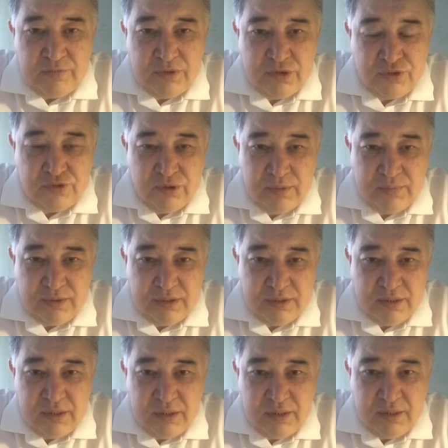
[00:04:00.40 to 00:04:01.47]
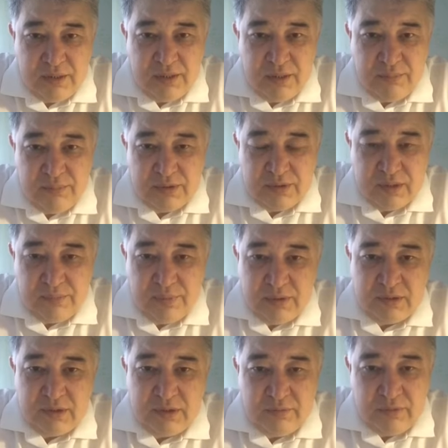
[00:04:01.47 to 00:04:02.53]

в тяжелом состоянии, небезопасно.